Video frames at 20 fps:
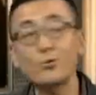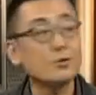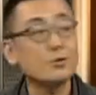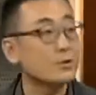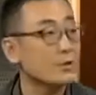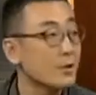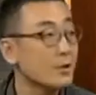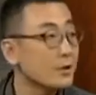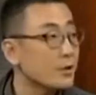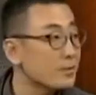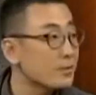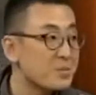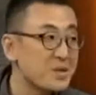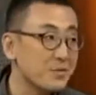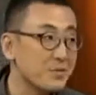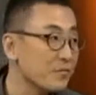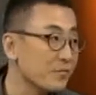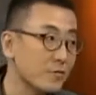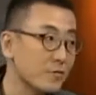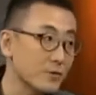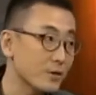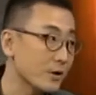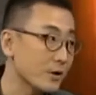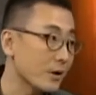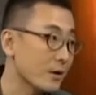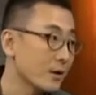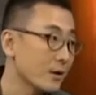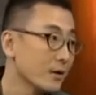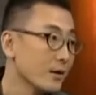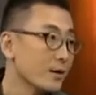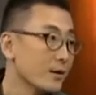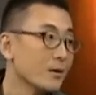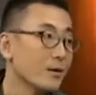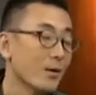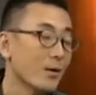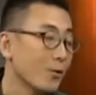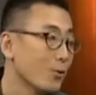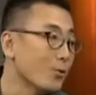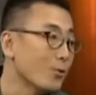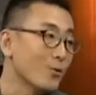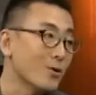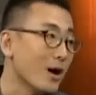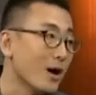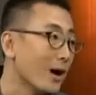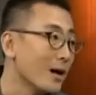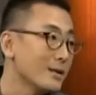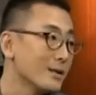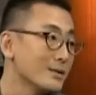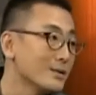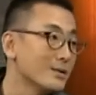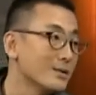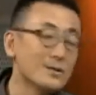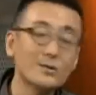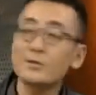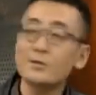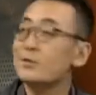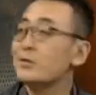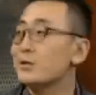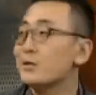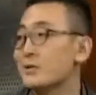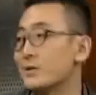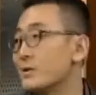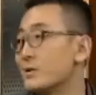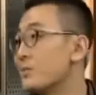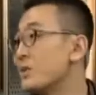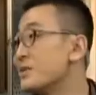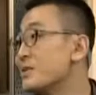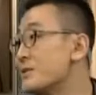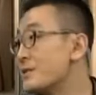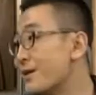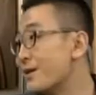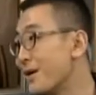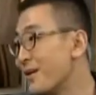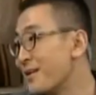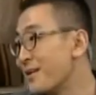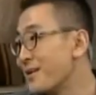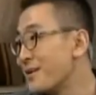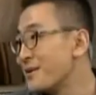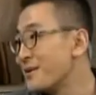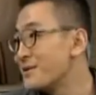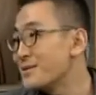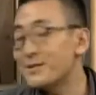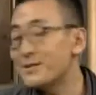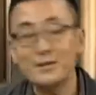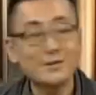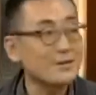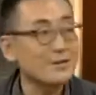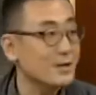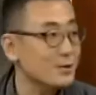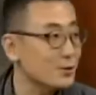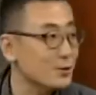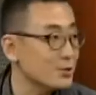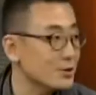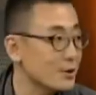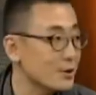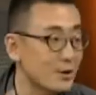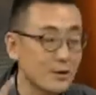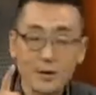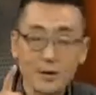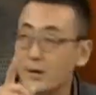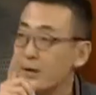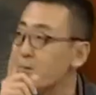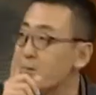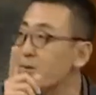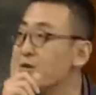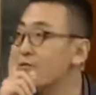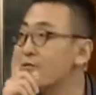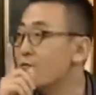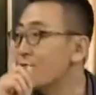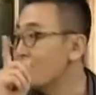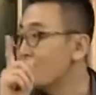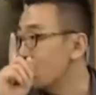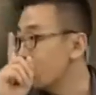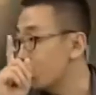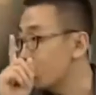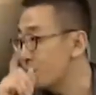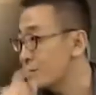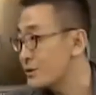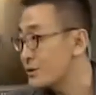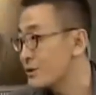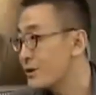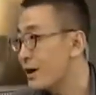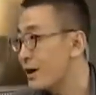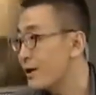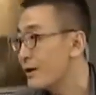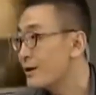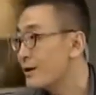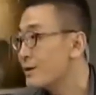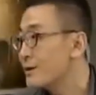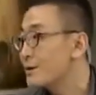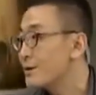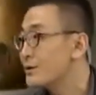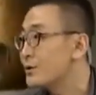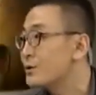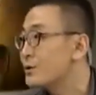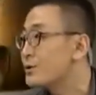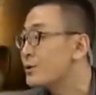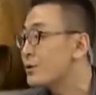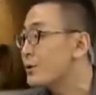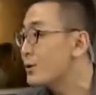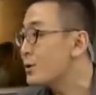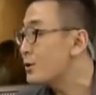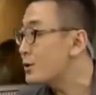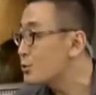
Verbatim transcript: 都是拼夫人了，老公啊已经彻底的没戏了，现在就是个拼夫人的时代。你知道